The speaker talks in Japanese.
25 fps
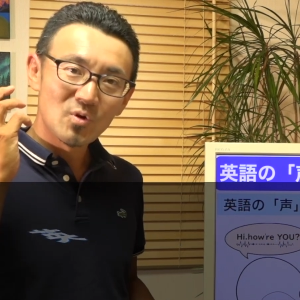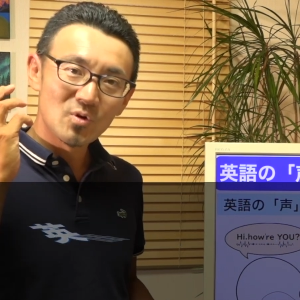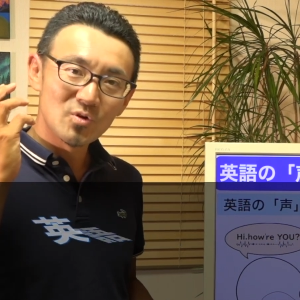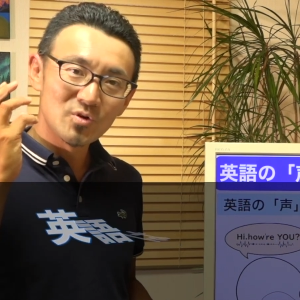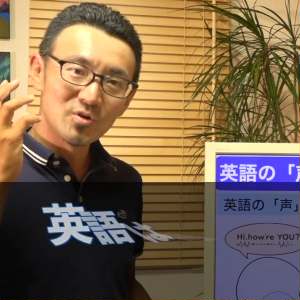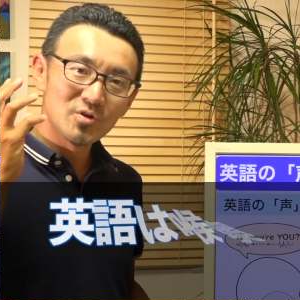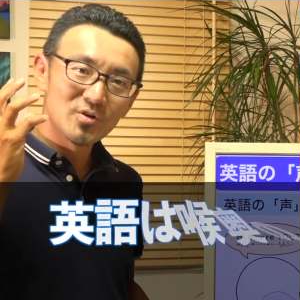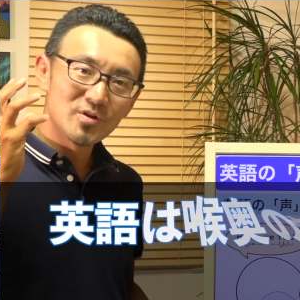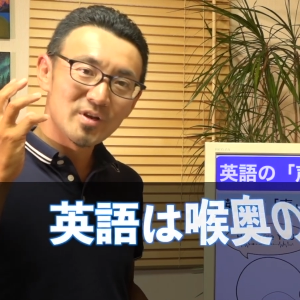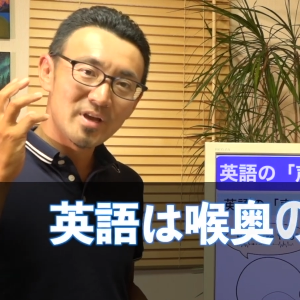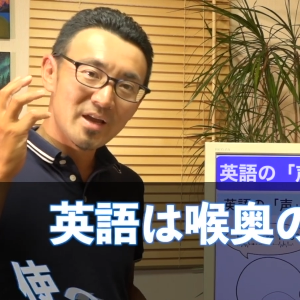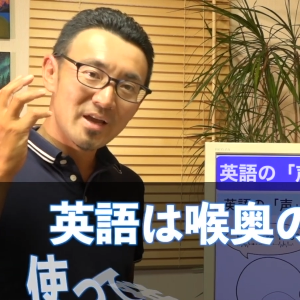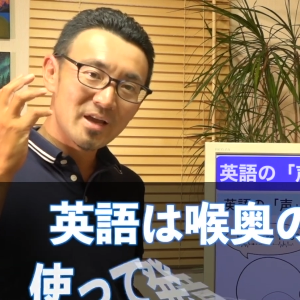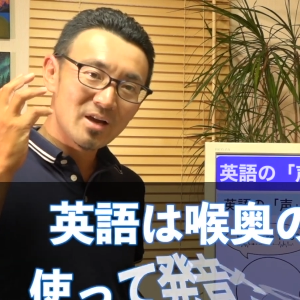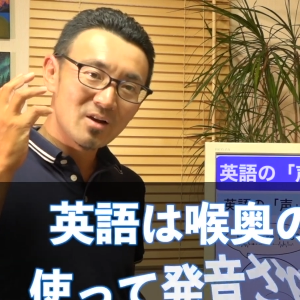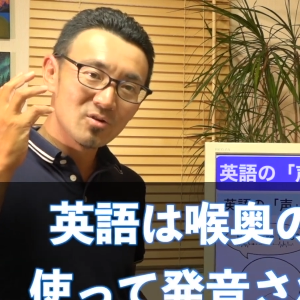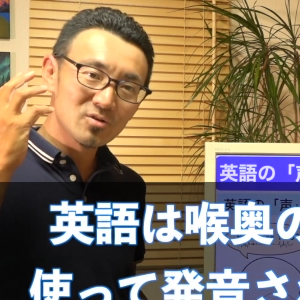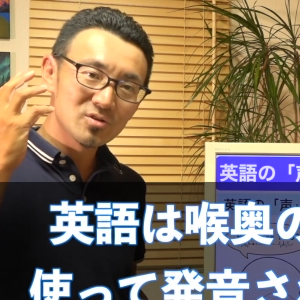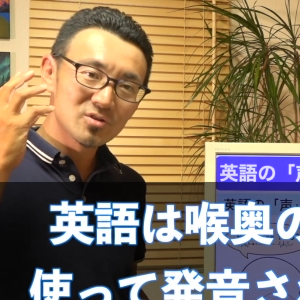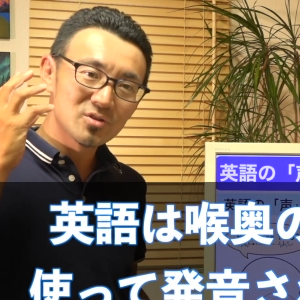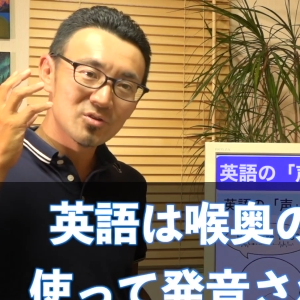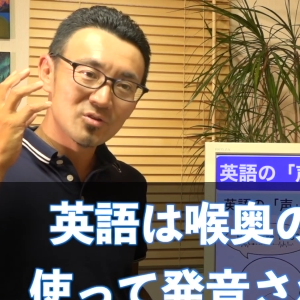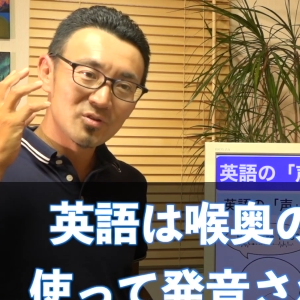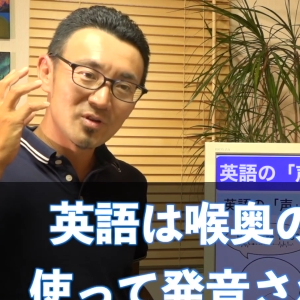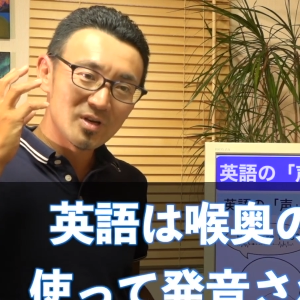このように英
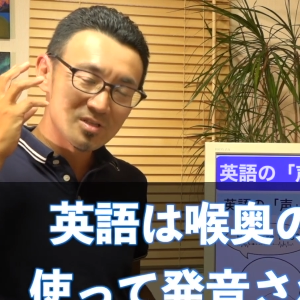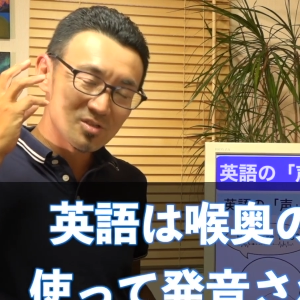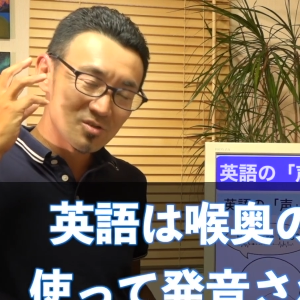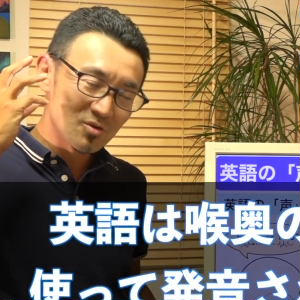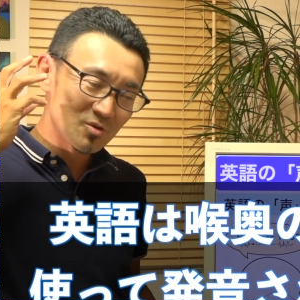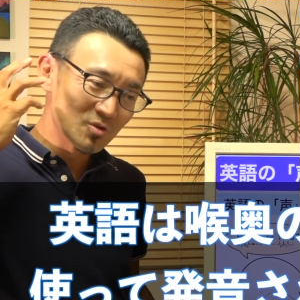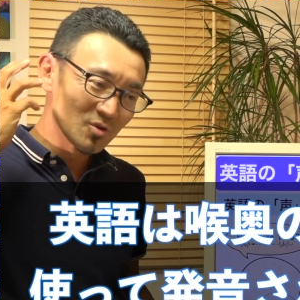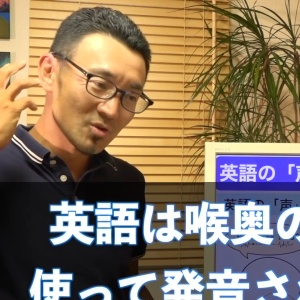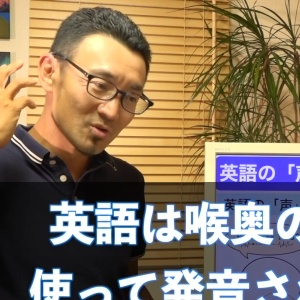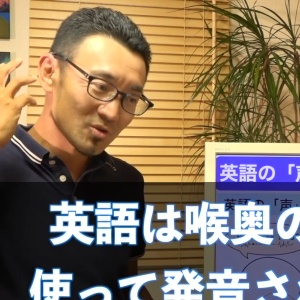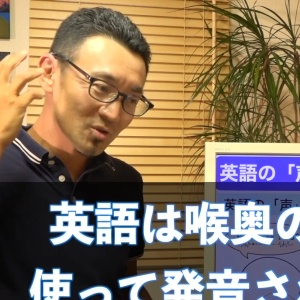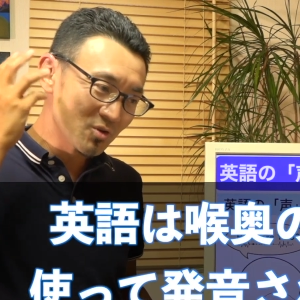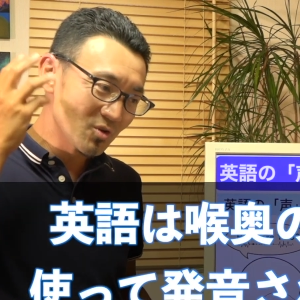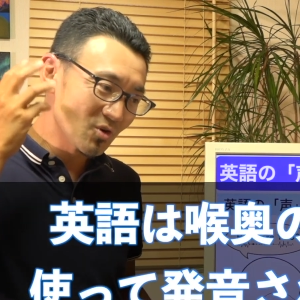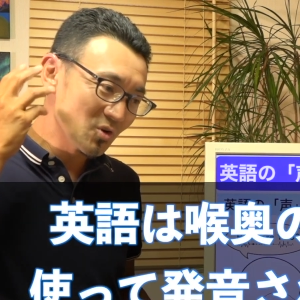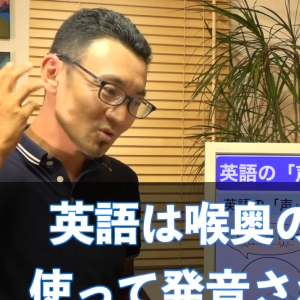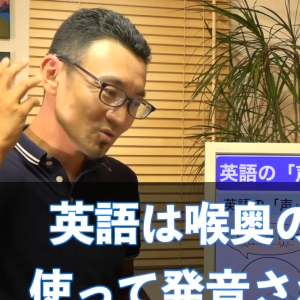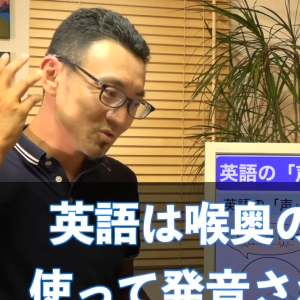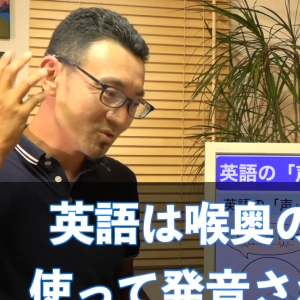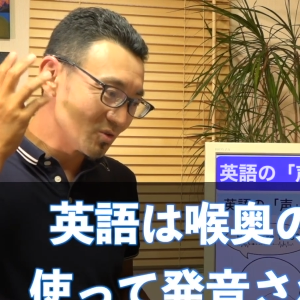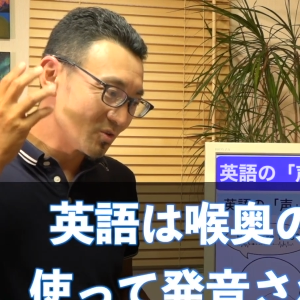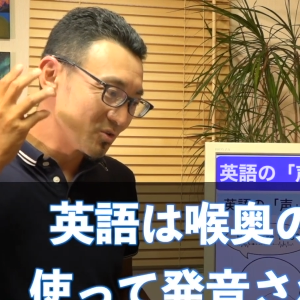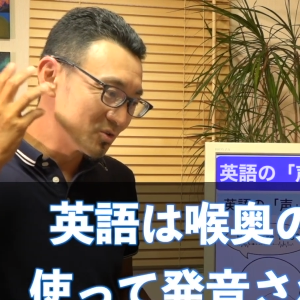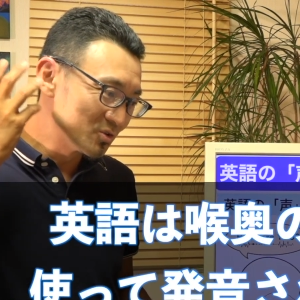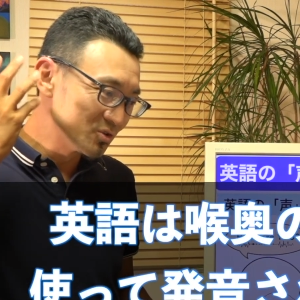語っていうのはその喉の
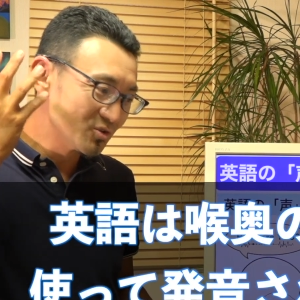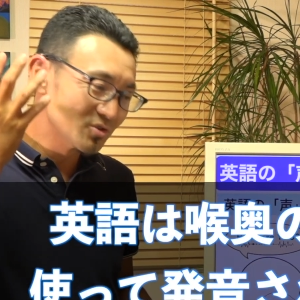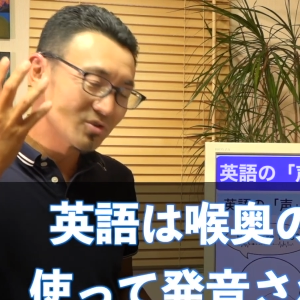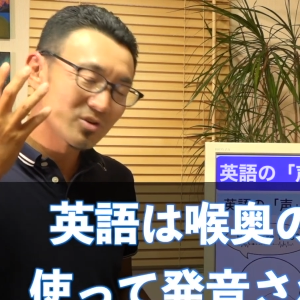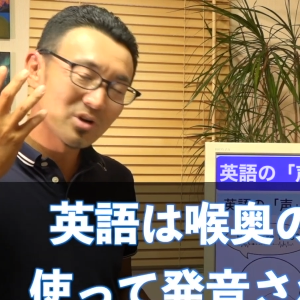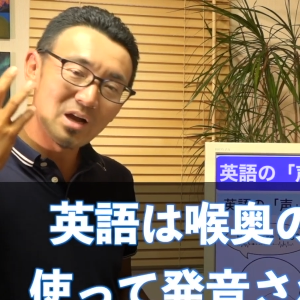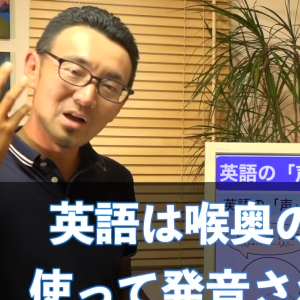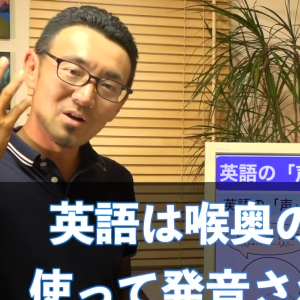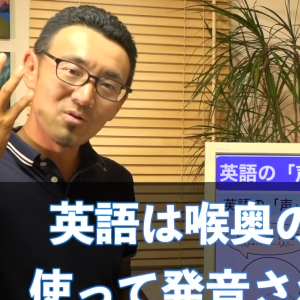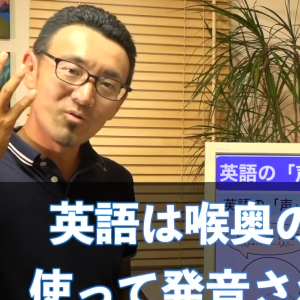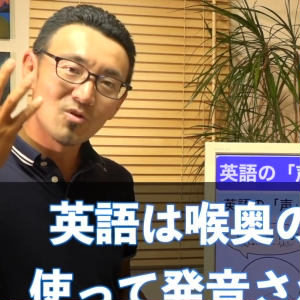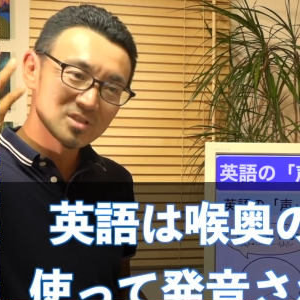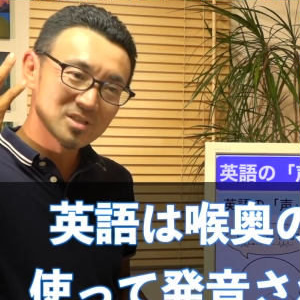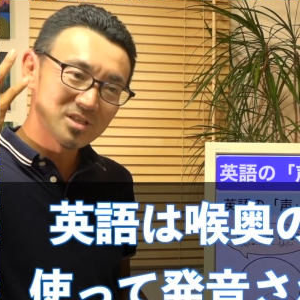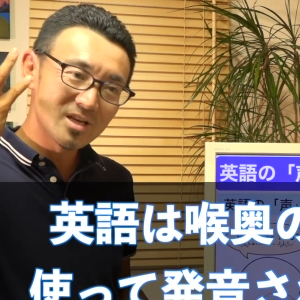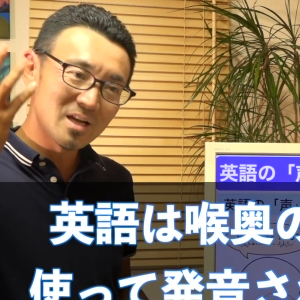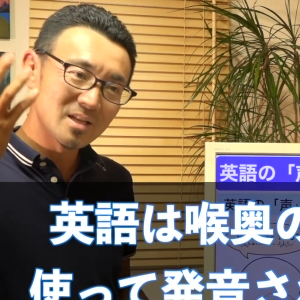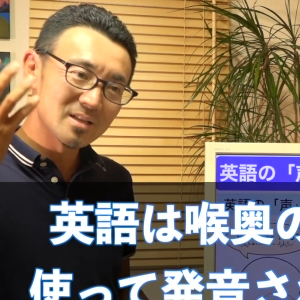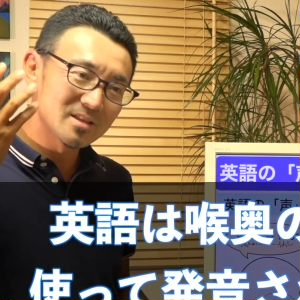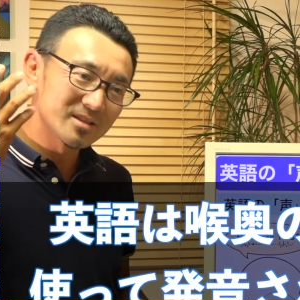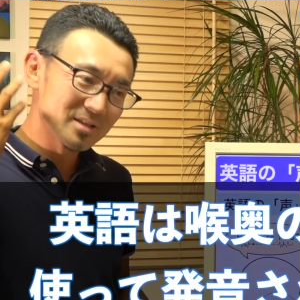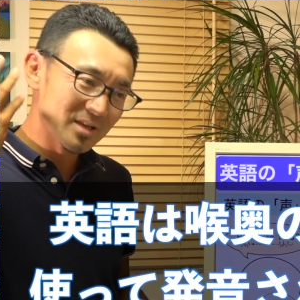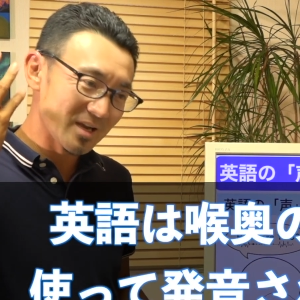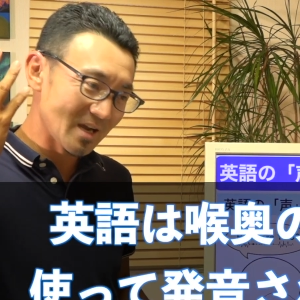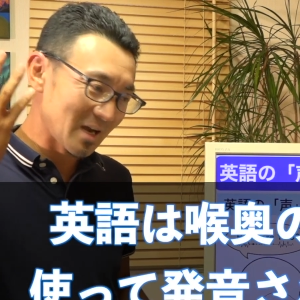奥の空間を
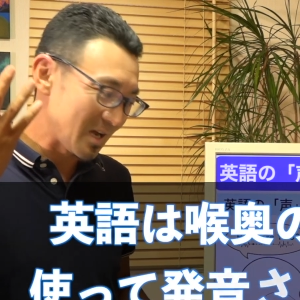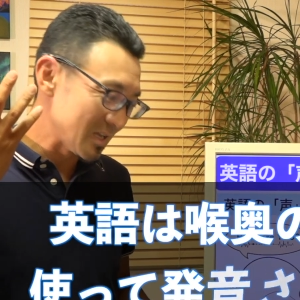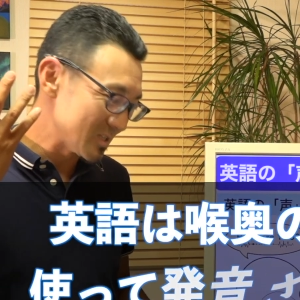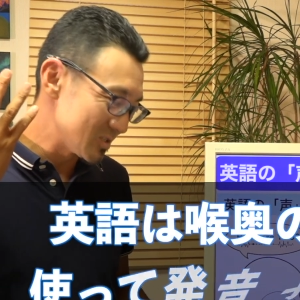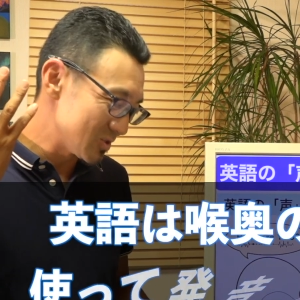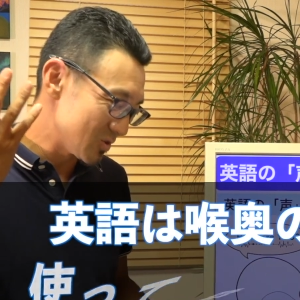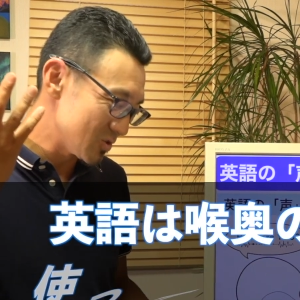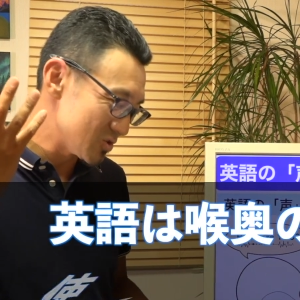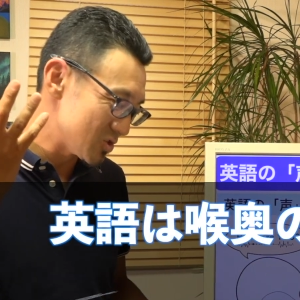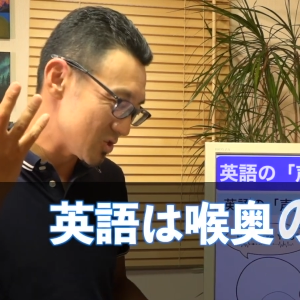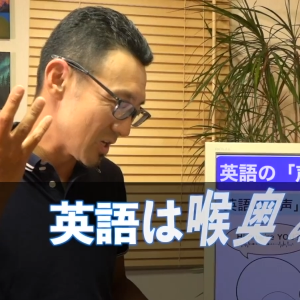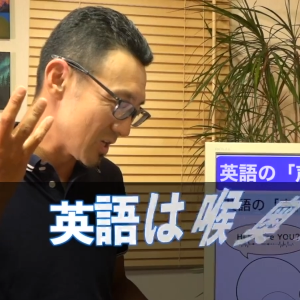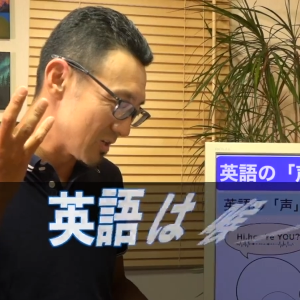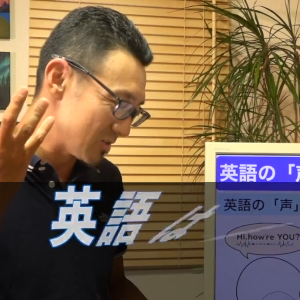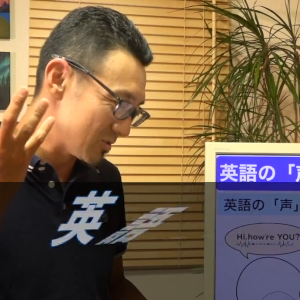使って発音してい